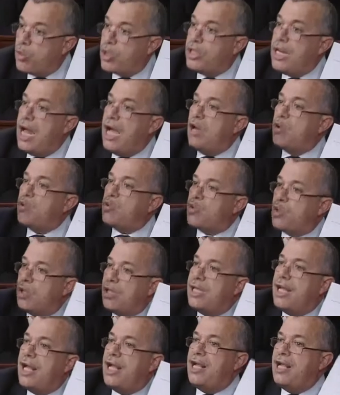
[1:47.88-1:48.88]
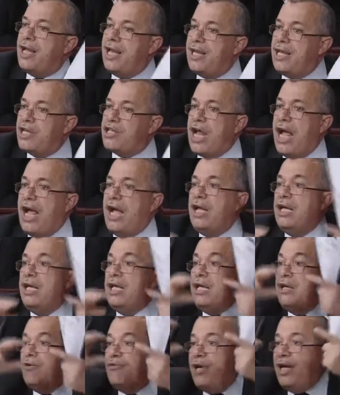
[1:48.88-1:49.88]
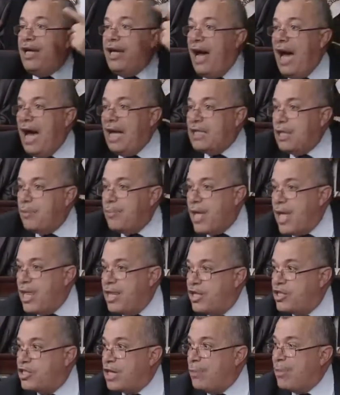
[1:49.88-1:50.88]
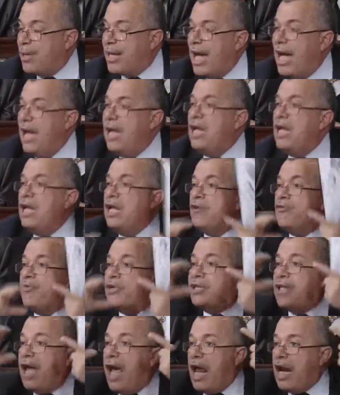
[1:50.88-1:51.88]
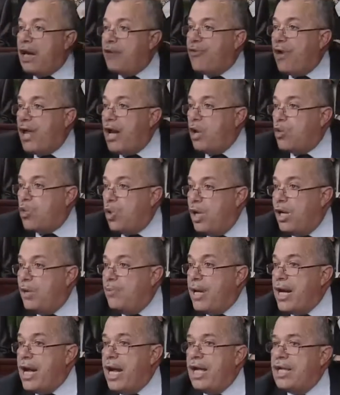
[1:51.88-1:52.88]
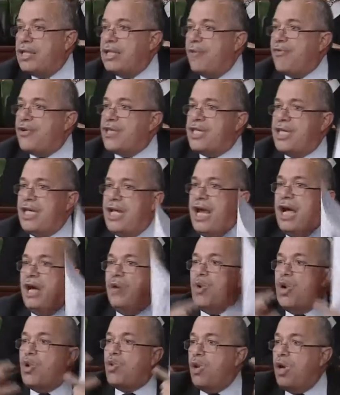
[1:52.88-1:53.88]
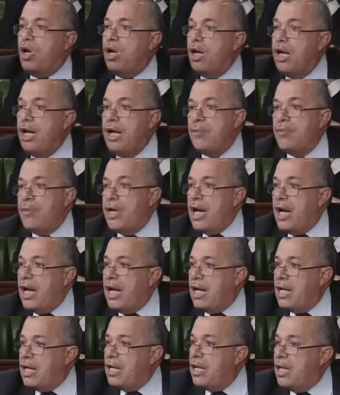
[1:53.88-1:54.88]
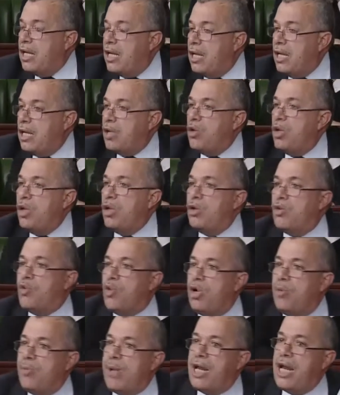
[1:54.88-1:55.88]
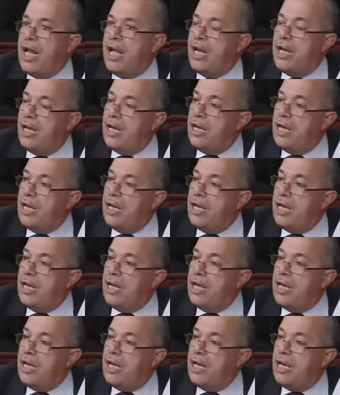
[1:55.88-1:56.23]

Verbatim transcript: مدة وصلنا إلى النجاح في الإحاطة بهذه الشبكة في التعرف على كل معناها تفاسيرها وكل معناها آه، آه، آه، كل معناها